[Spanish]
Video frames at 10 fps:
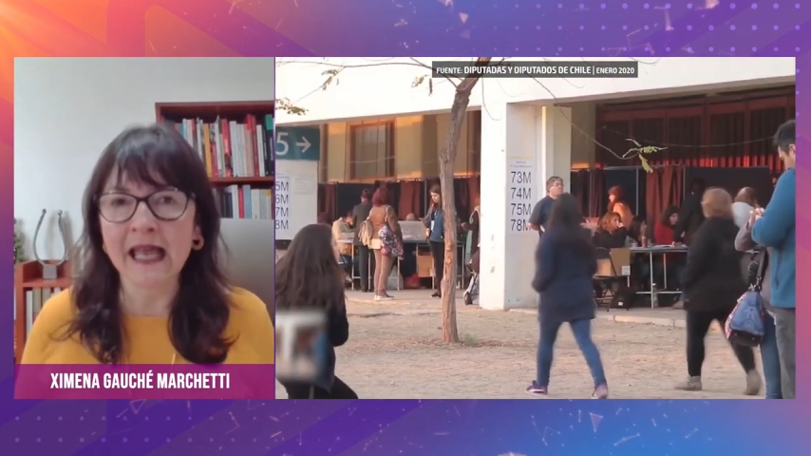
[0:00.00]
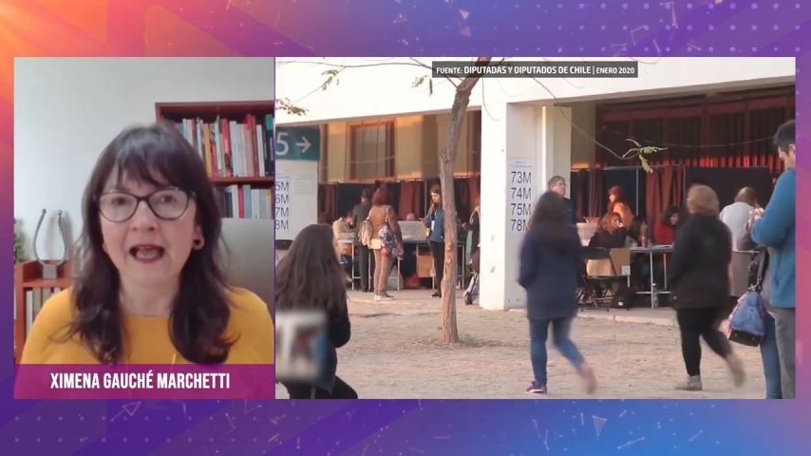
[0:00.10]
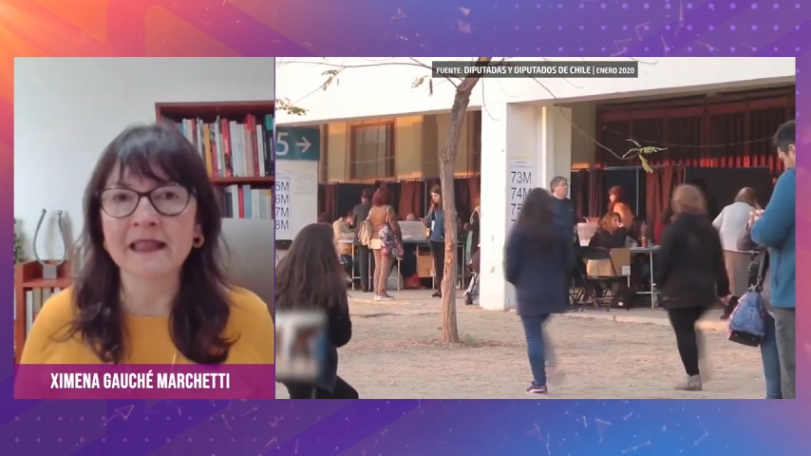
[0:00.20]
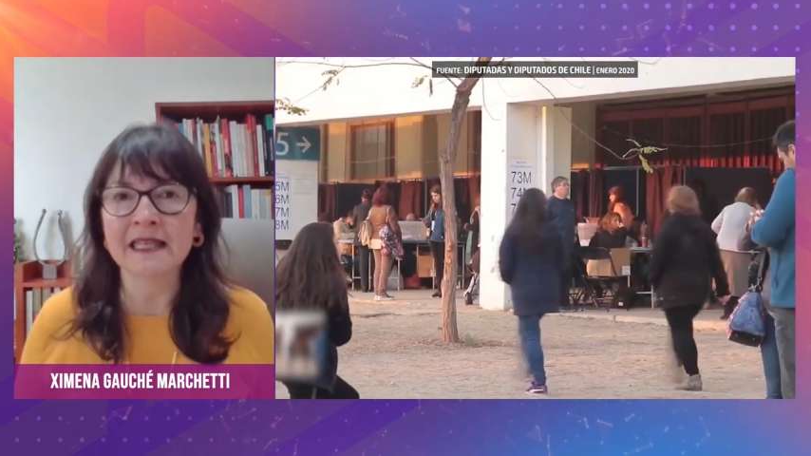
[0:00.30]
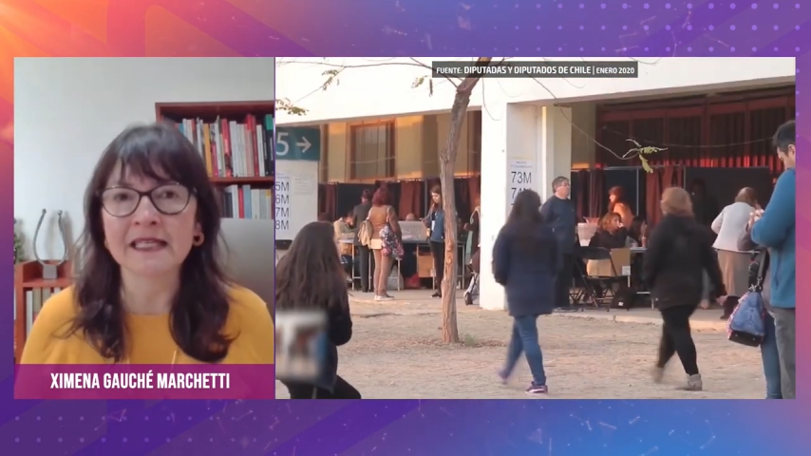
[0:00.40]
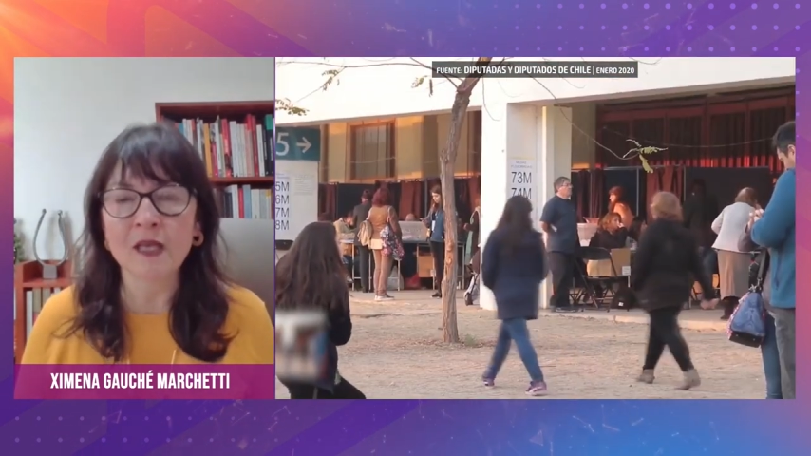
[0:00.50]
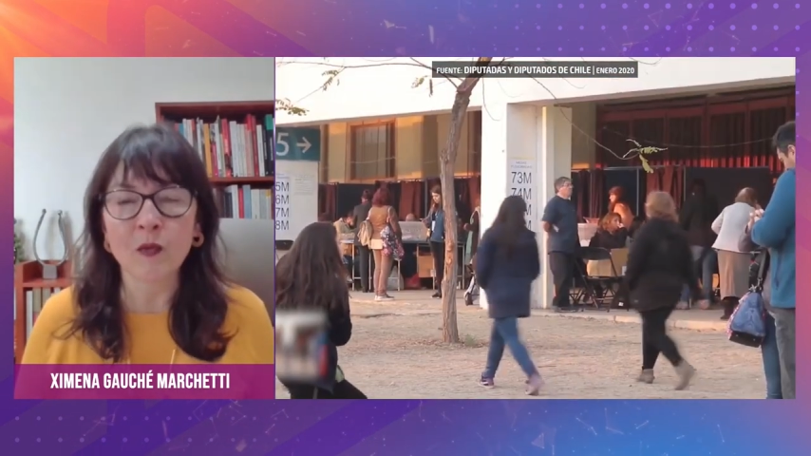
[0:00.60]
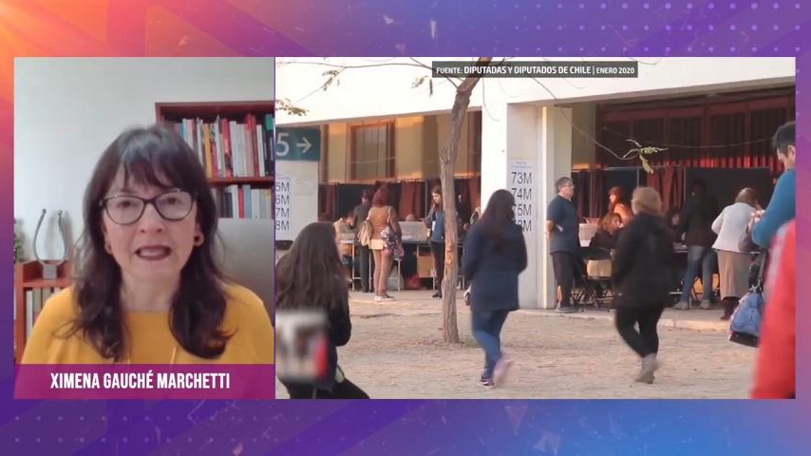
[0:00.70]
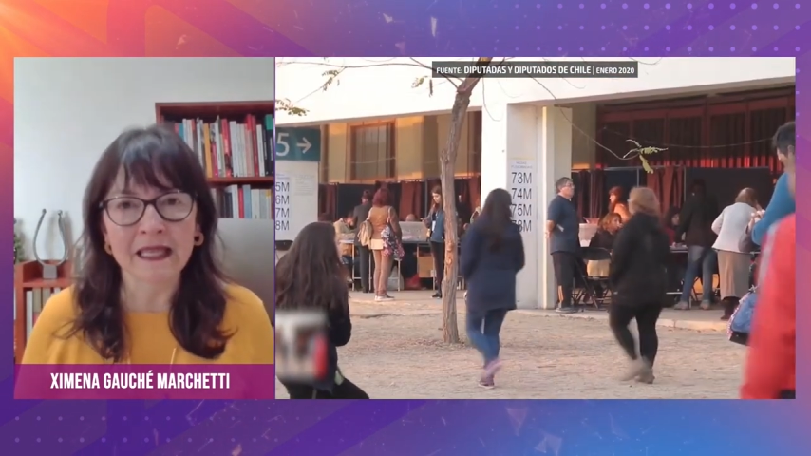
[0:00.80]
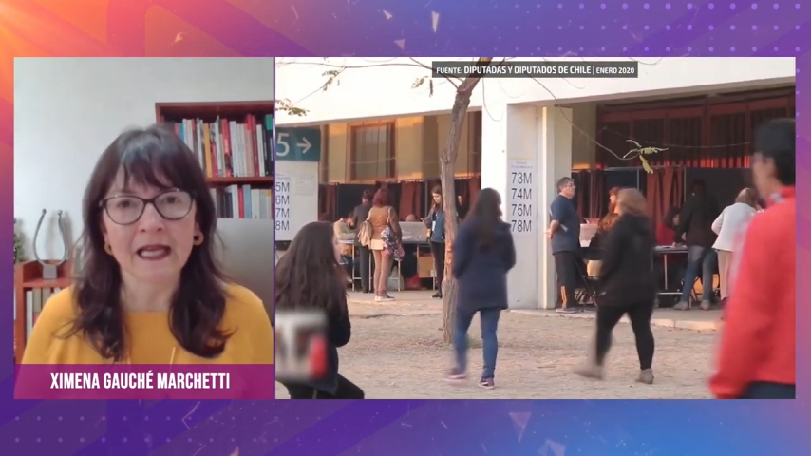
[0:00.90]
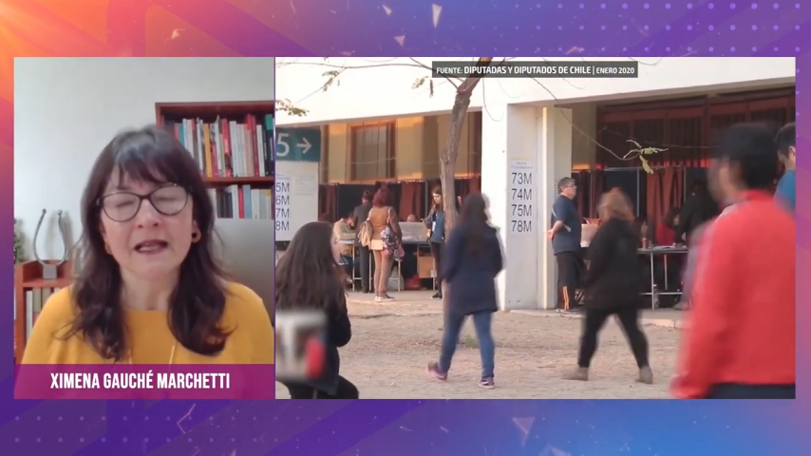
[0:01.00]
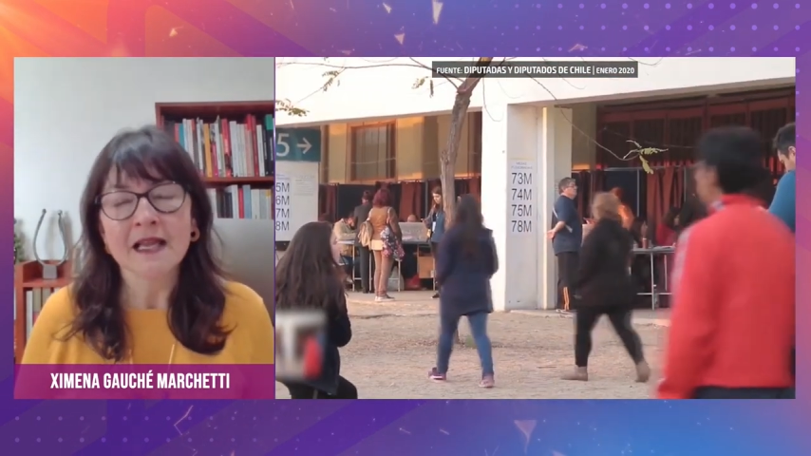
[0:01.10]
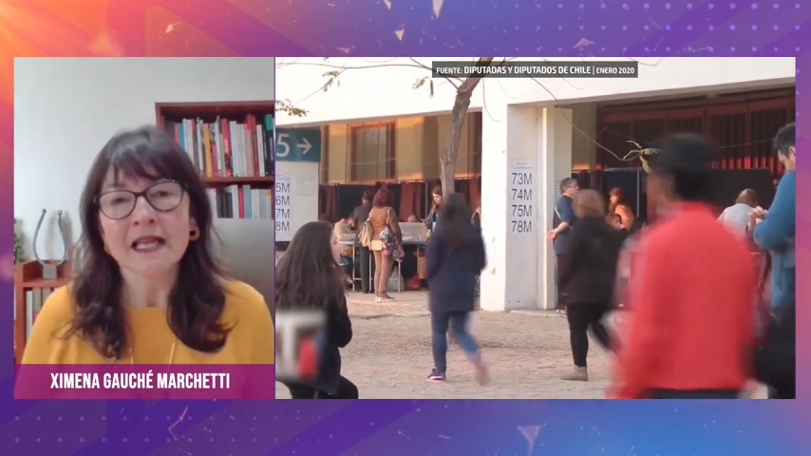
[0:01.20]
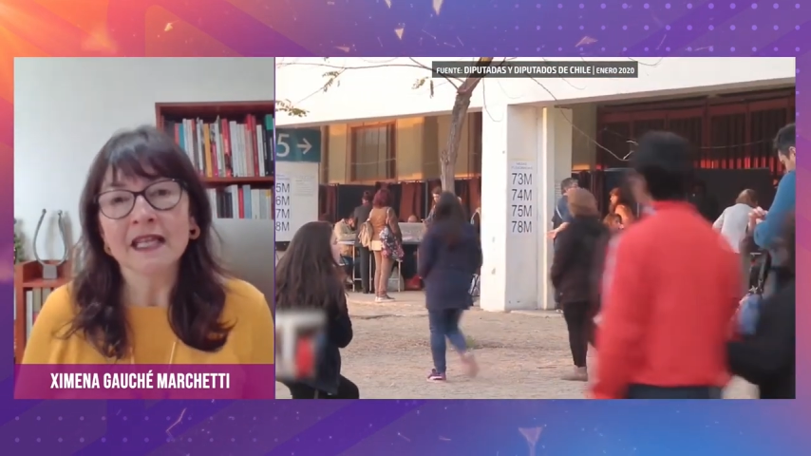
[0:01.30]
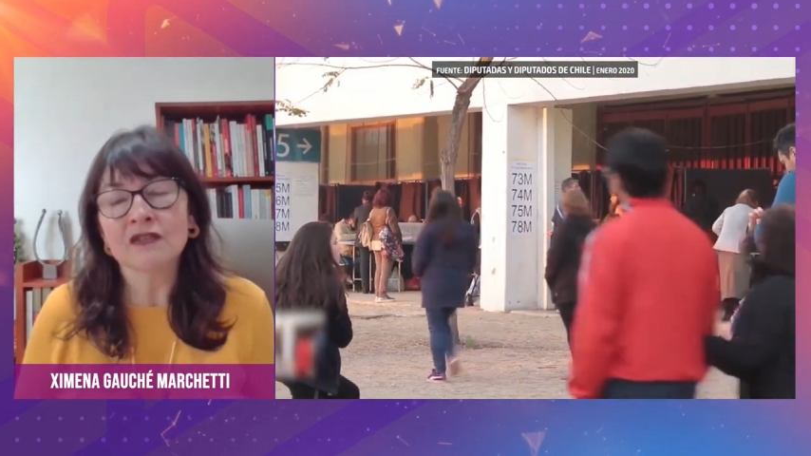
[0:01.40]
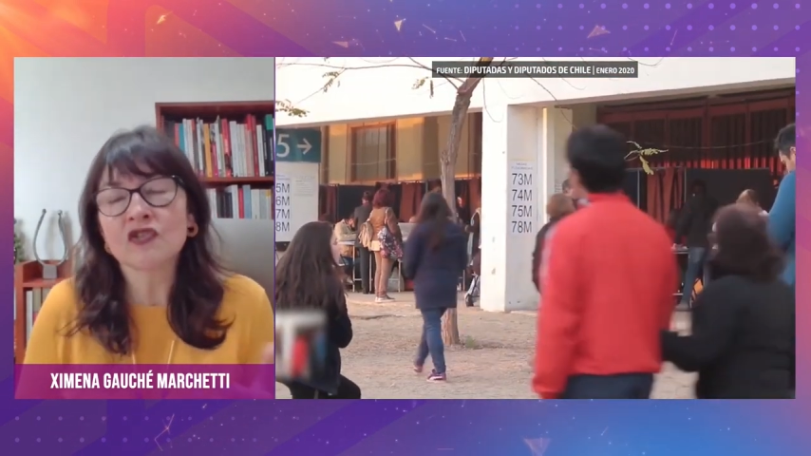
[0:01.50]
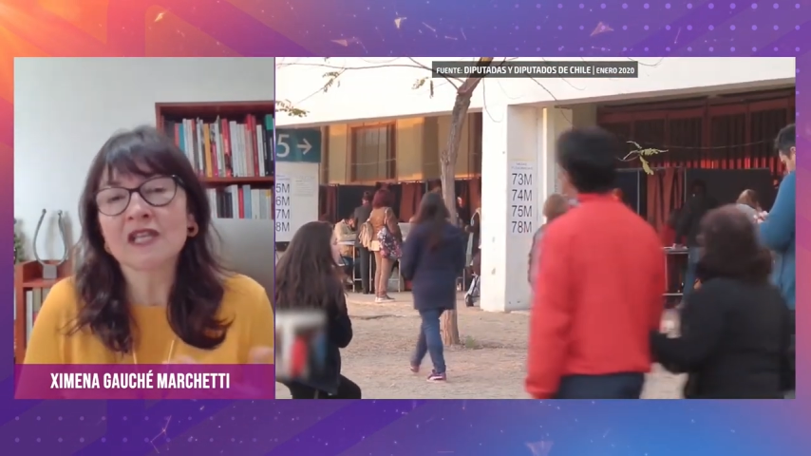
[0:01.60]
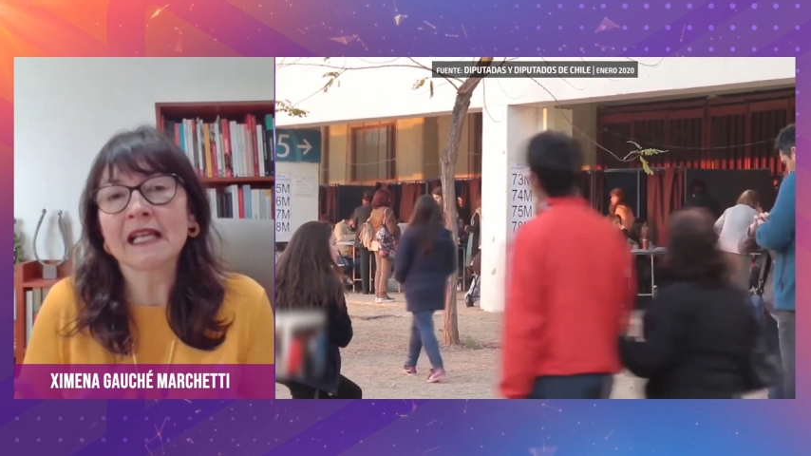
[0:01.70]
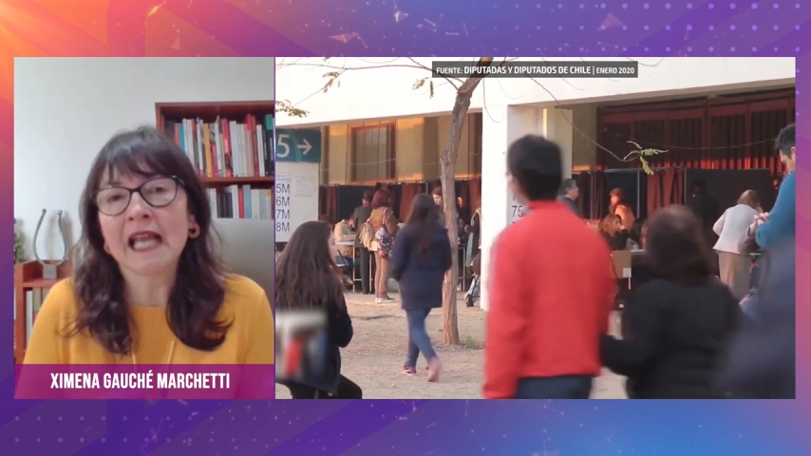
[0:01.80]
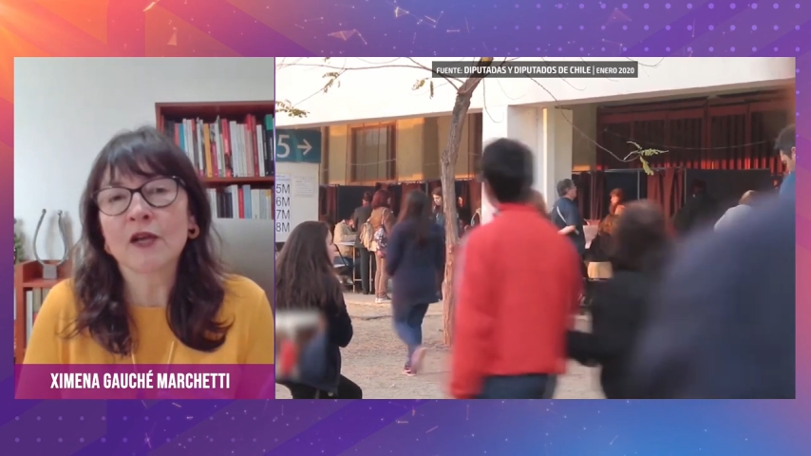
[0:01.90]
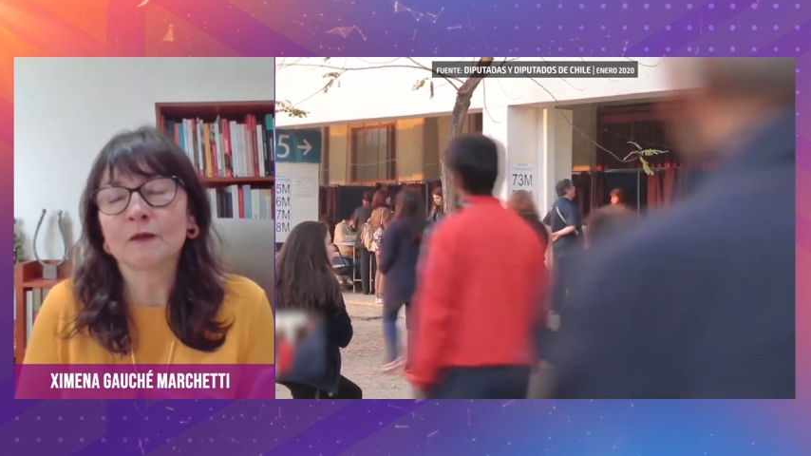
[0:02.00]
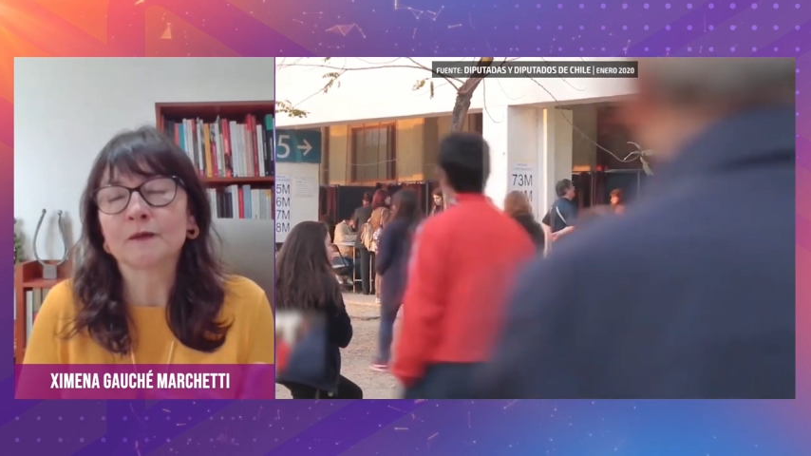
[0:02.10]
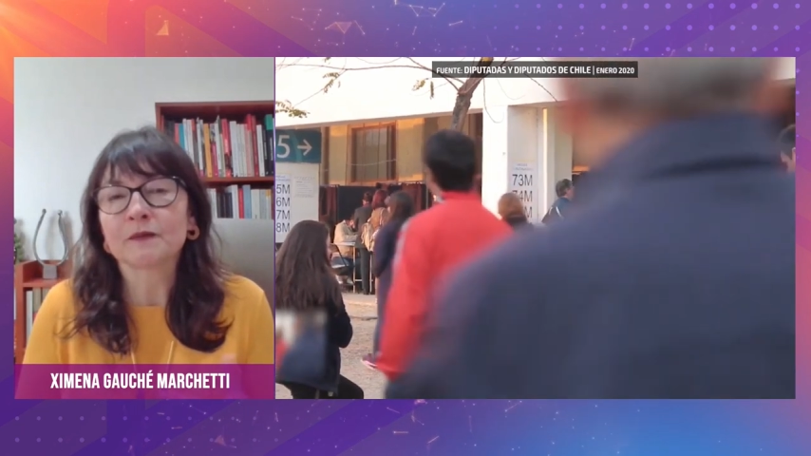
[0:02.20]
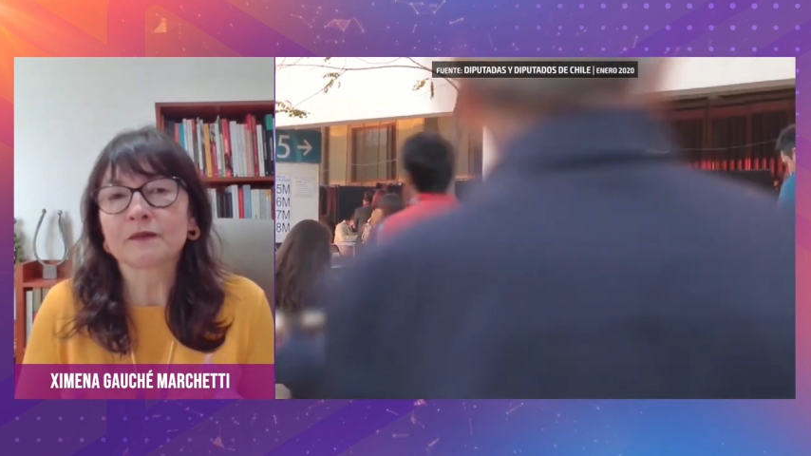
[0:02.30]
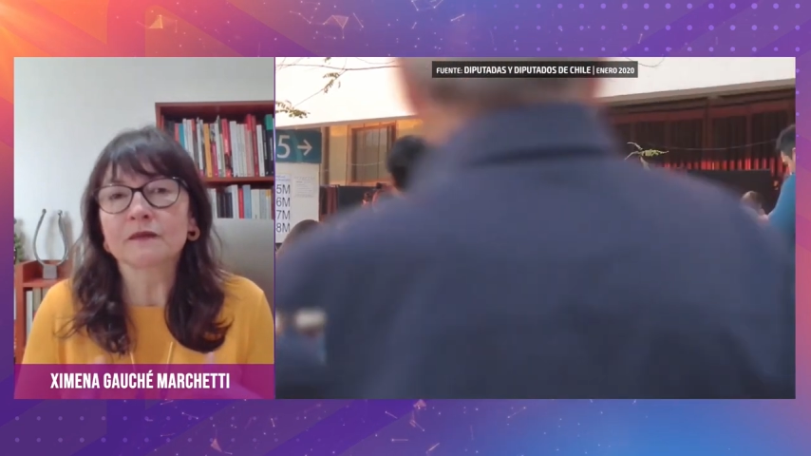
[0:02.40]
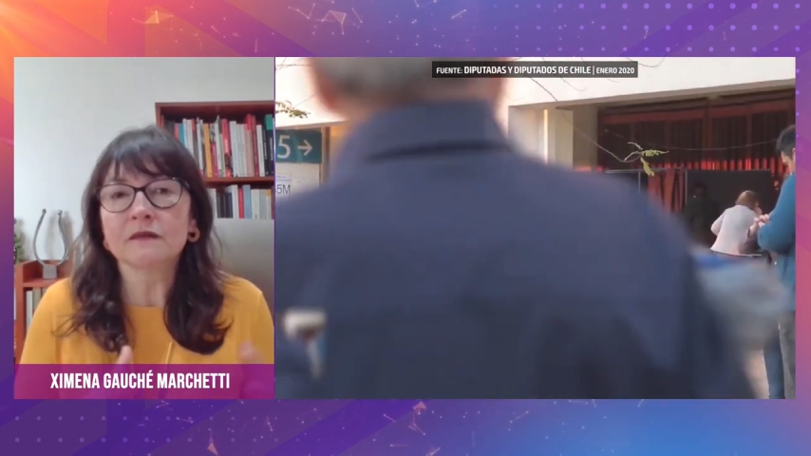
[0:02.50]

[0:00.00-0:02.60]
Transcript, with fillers: eh, la desigualdad. Y entonces, claro,